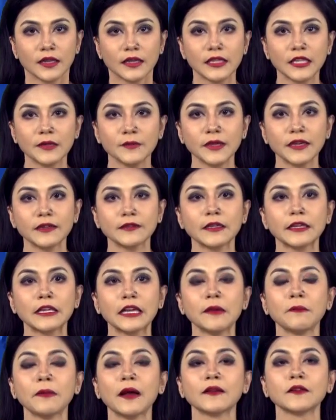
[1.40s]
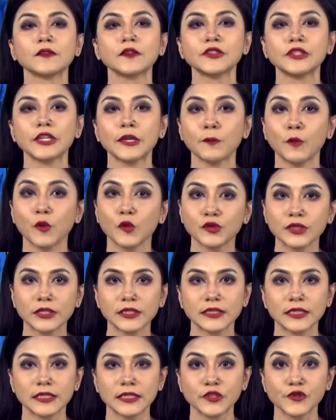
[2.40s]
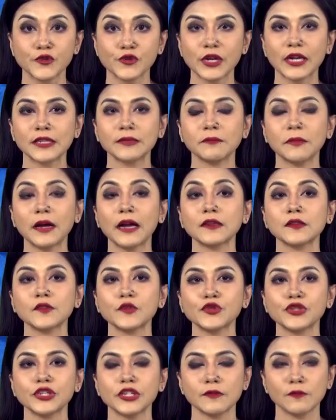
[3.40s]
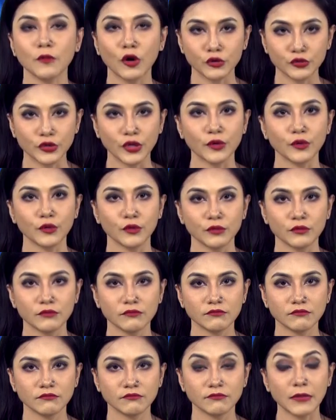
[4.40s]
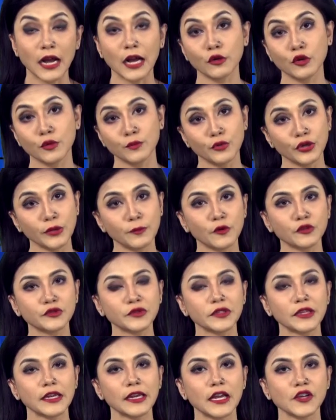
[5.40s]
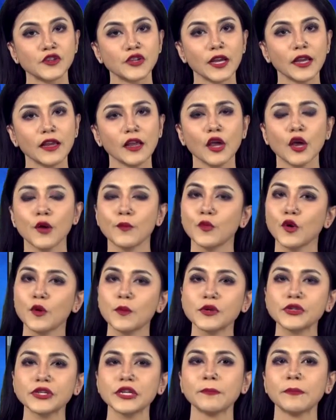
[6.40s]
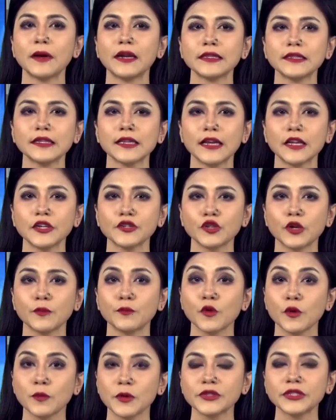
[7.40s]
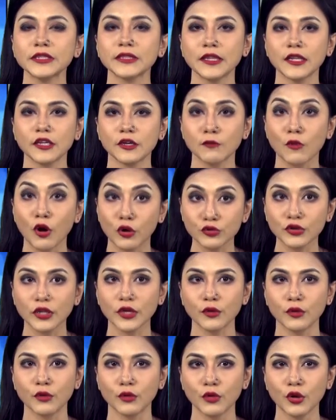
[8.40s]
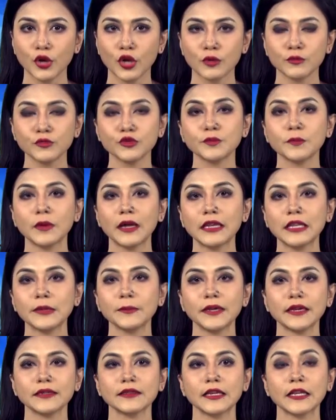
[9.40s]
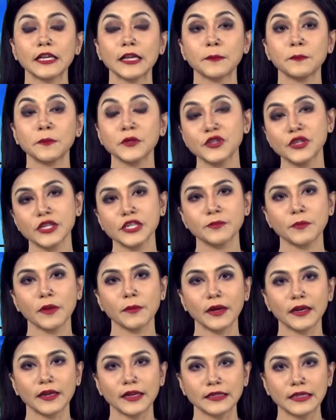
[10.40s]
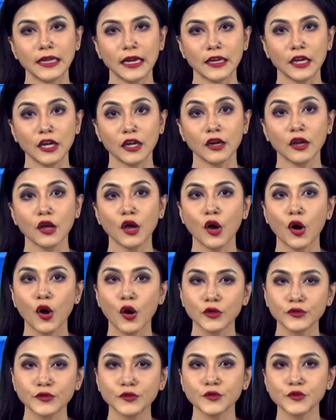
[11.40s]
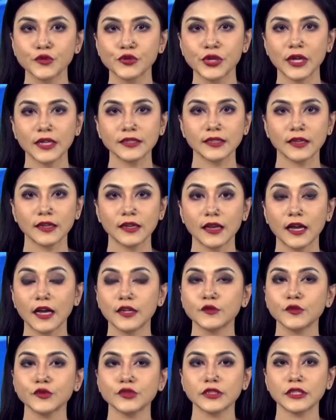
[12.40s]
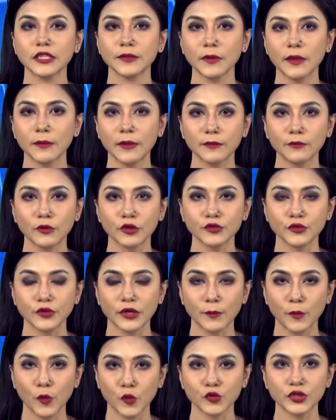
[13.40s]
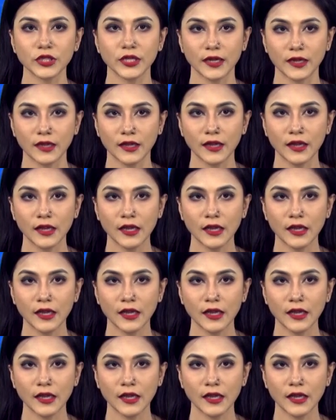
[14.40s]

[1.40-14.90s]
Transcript: লিবিয়া থেকে বাংলাদেশে পৌঁছেছে সাত বাংলাদেশির মরদেহ ভাগ্য পরিবর্তনের আশায় প্রবাসে পাড়ি দেয়া এসব প্রবাসীদের মরদেহ বুধবার লিবিয়া থেকে বিশেষ বিমানে ঢাকার হজরত শাহজালাল আন্তর্জাতিক বিমানবন্দরে পৌঁছায়